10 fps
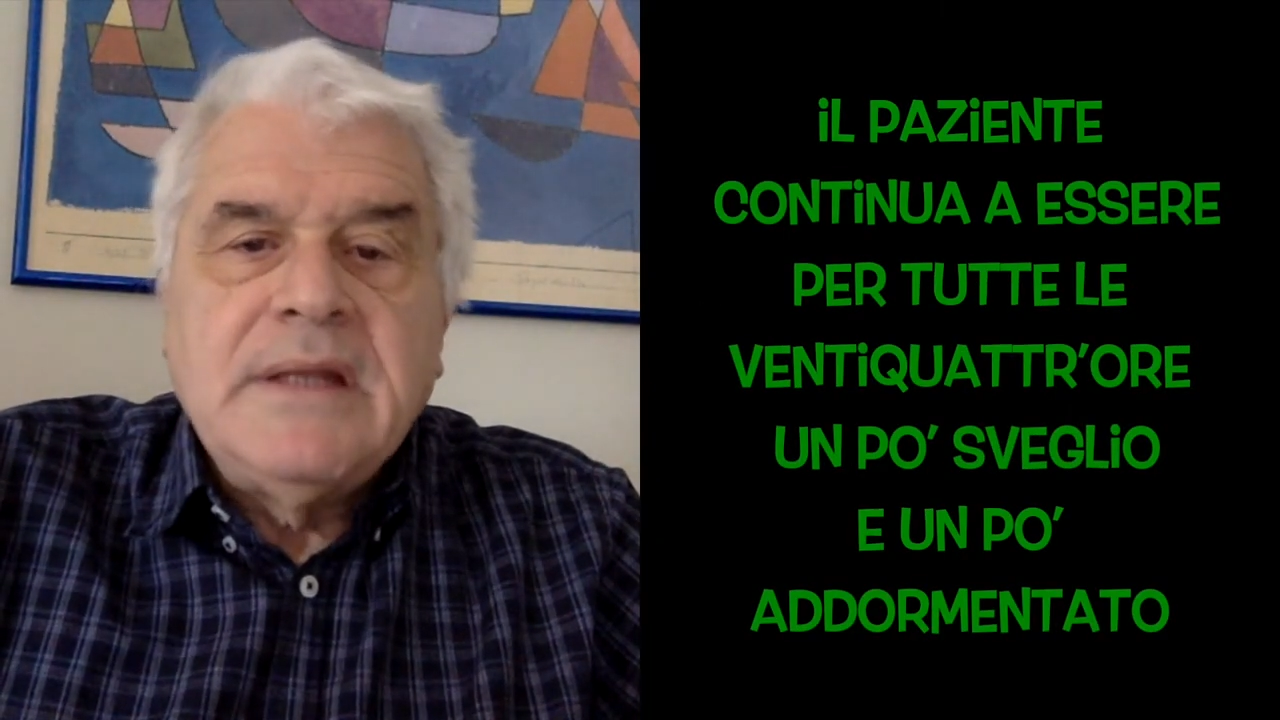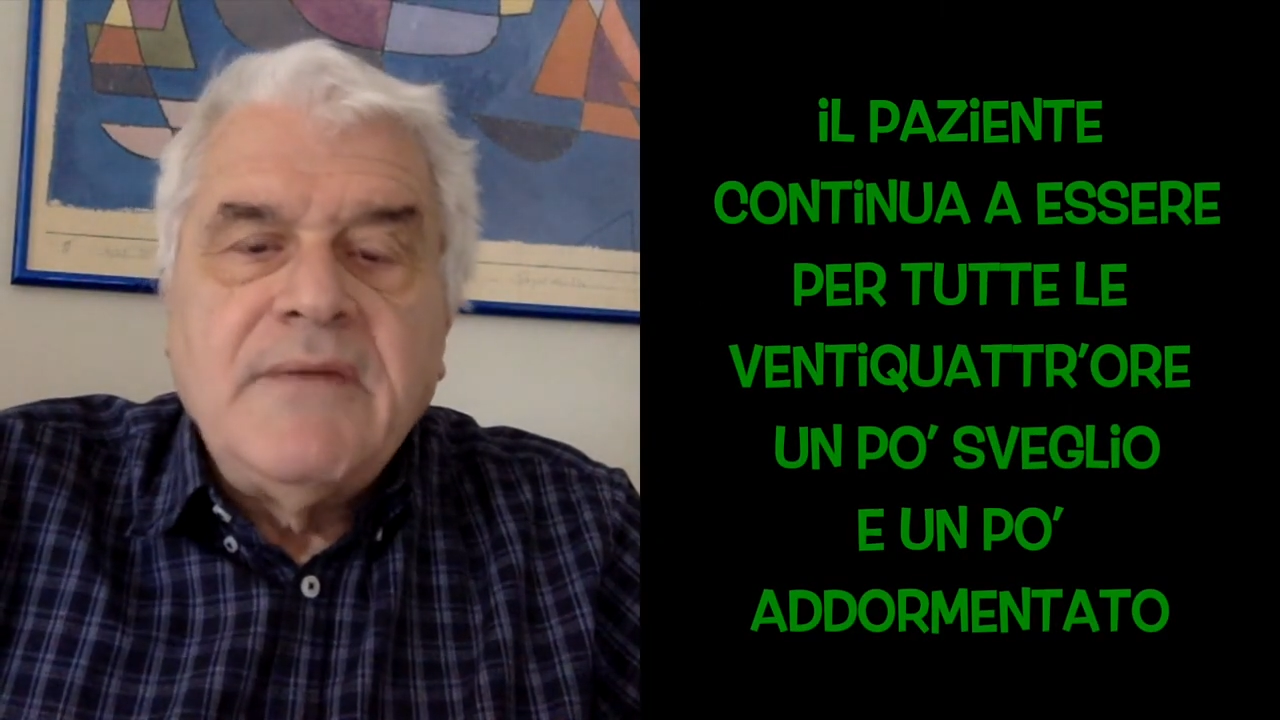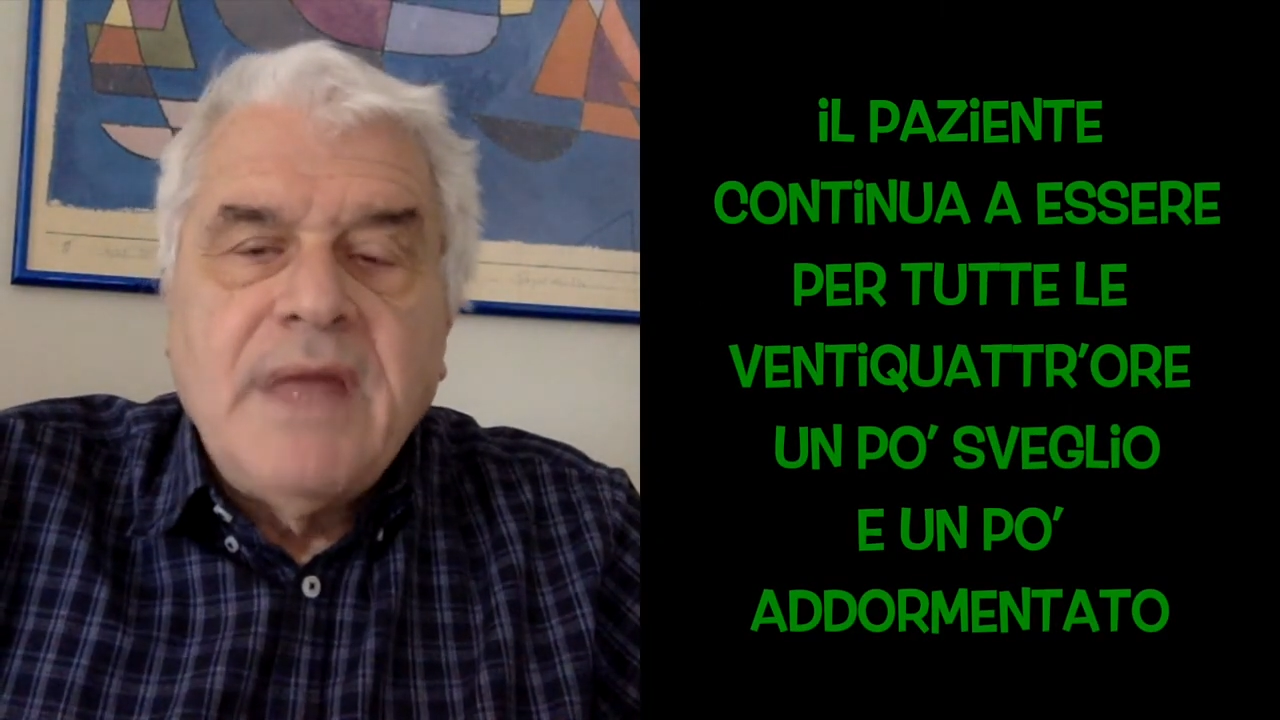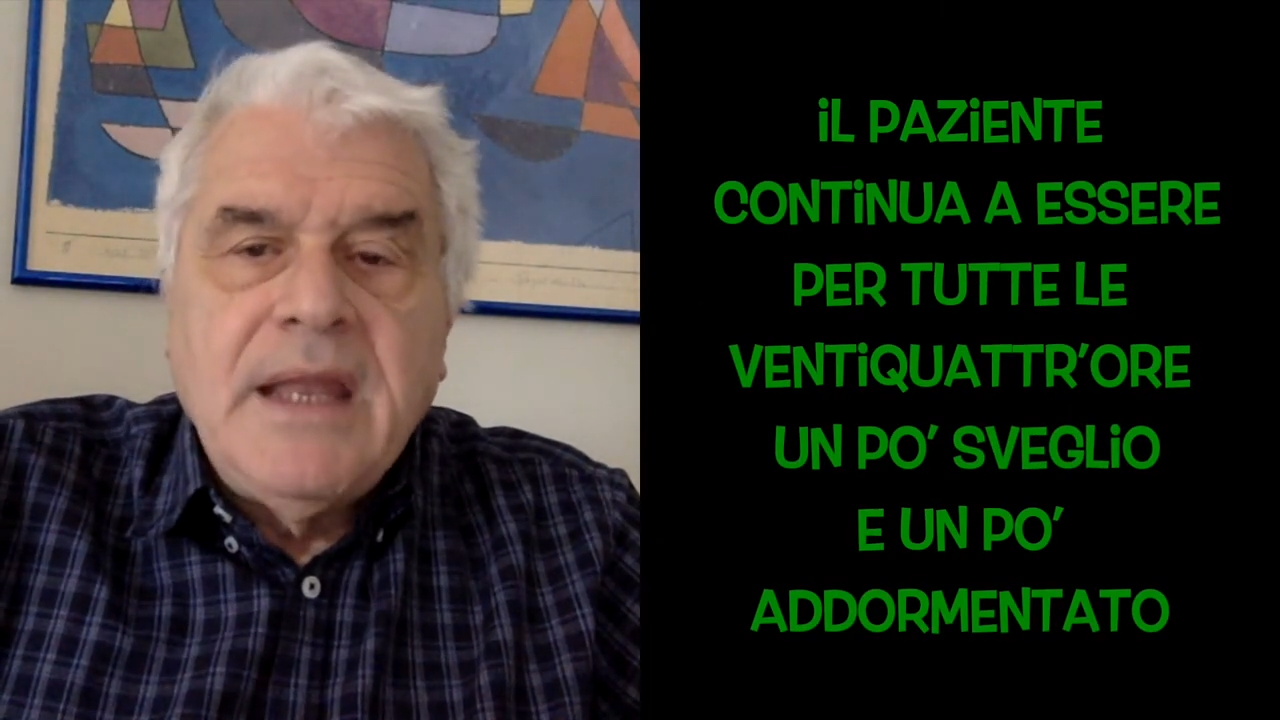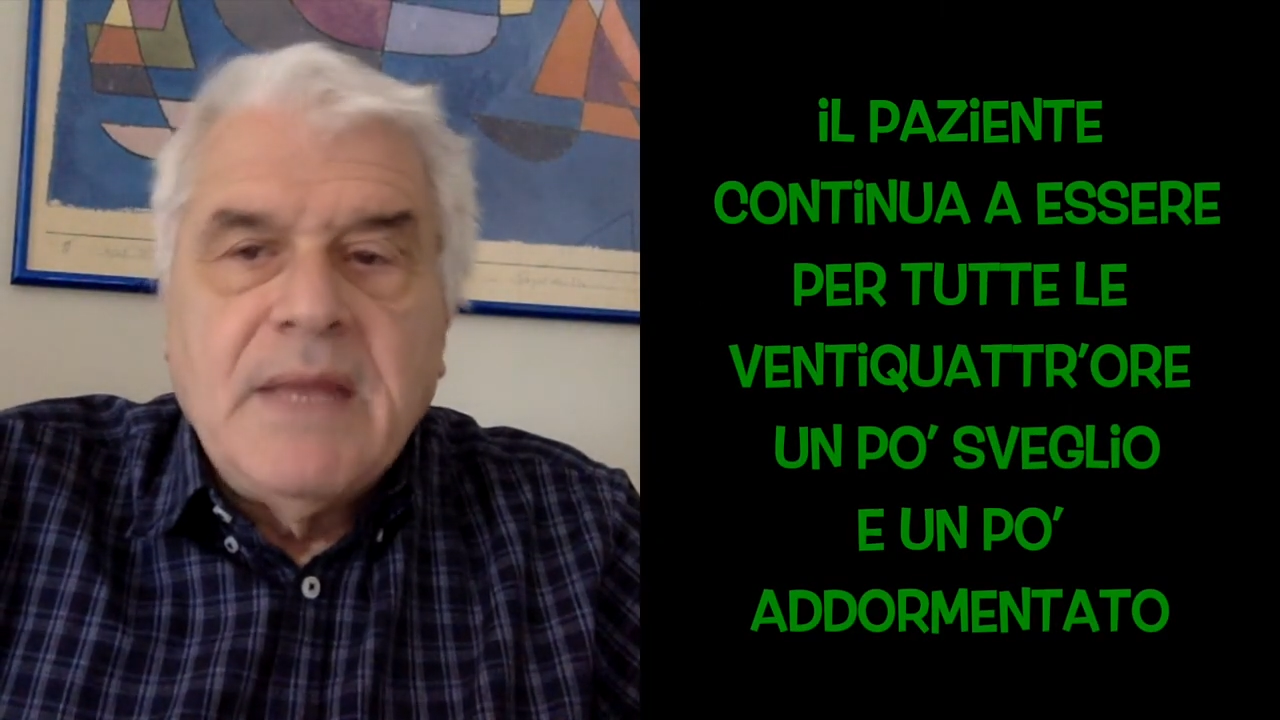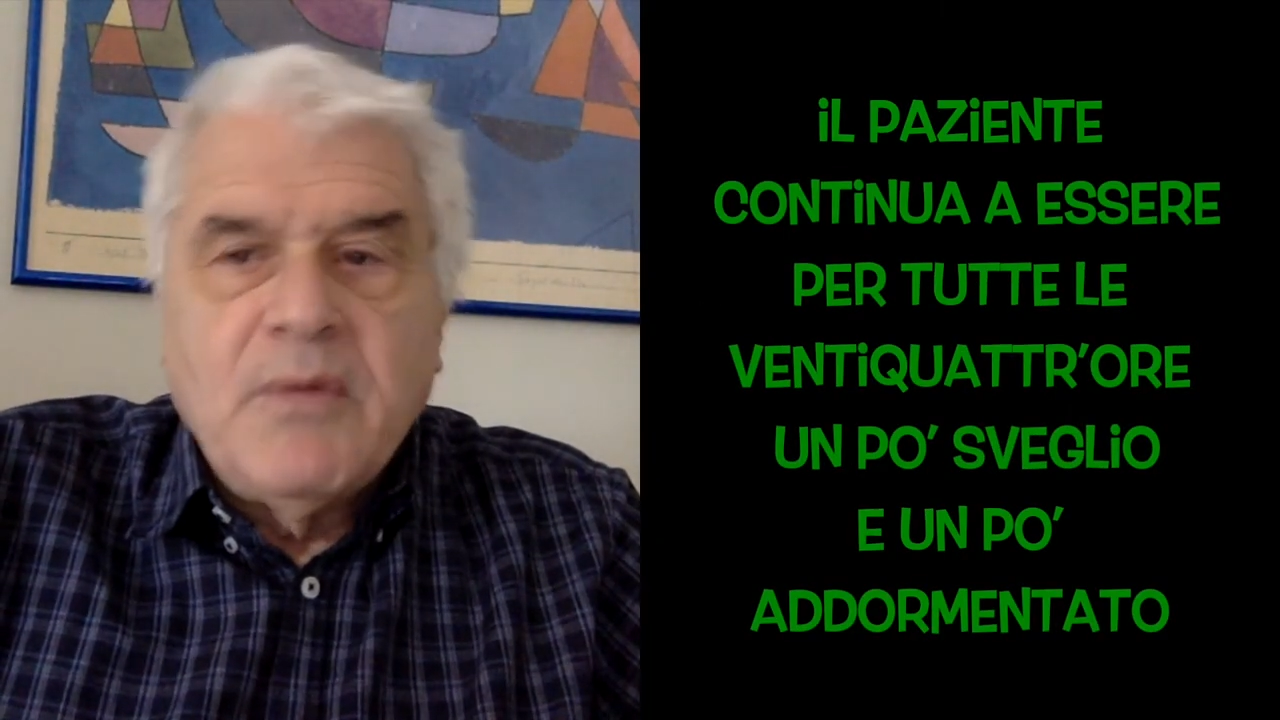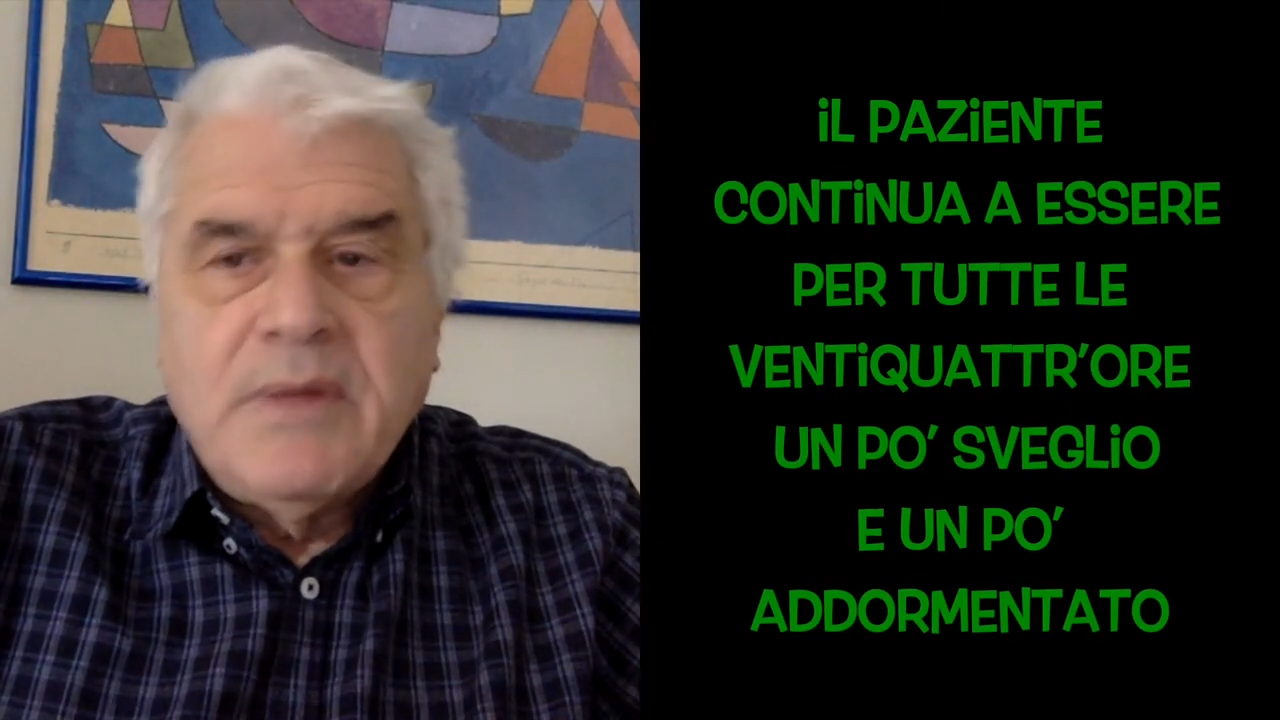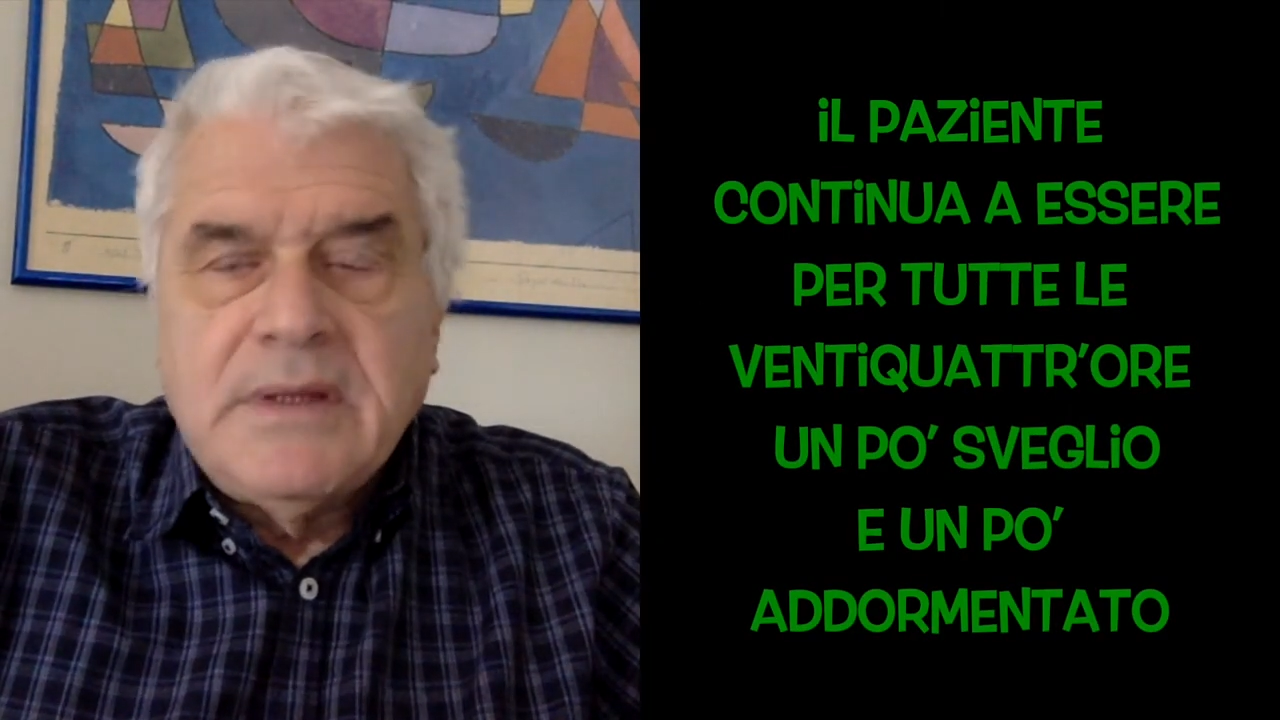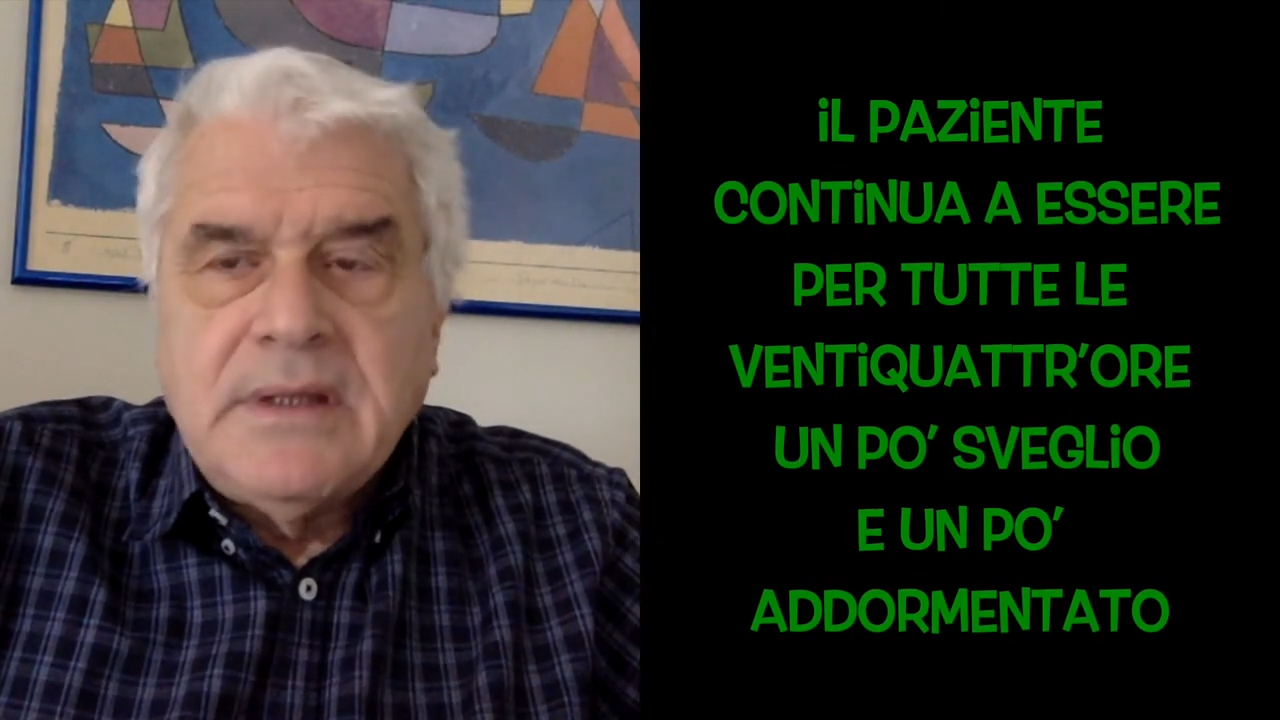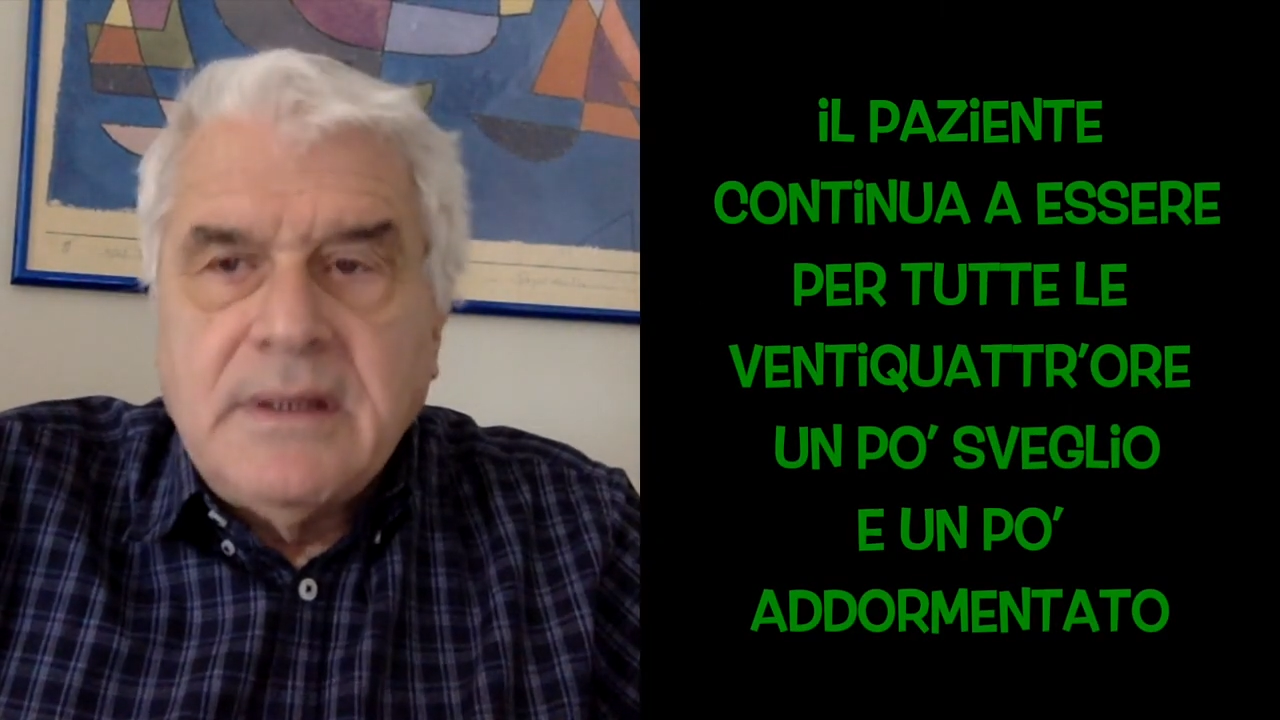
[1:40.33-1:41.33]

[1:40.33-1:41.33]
di veglia e momenti